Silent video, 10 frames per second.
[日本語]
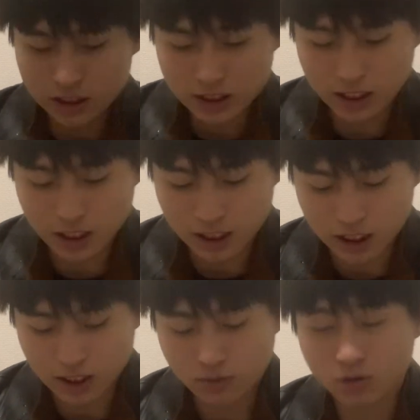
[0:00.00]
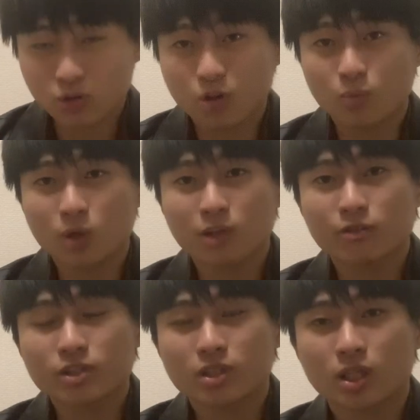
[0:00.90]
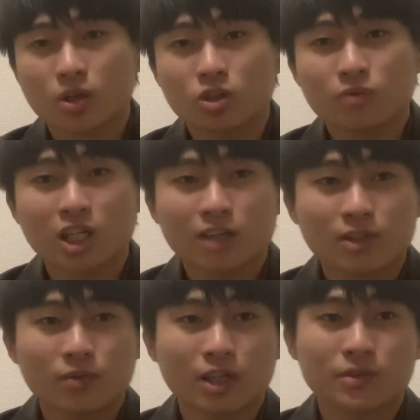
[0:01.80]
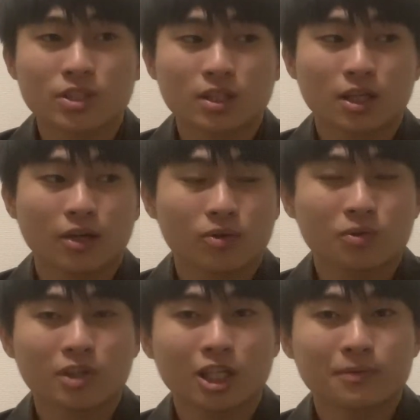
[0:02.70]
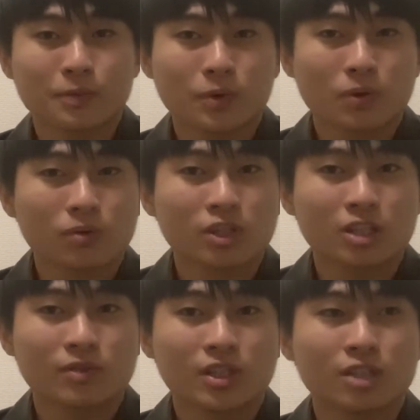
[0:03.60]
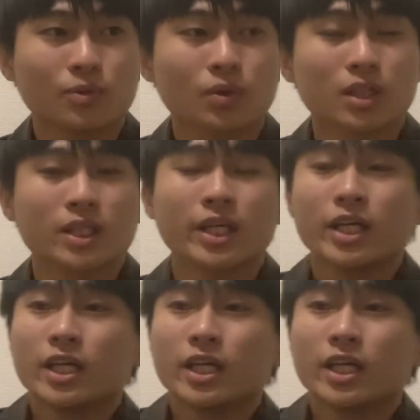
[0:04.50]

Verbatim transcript: なんか、この本も読むかもしんない、この漫画も読むかもしんない、このゲームも、この DVD もとかって、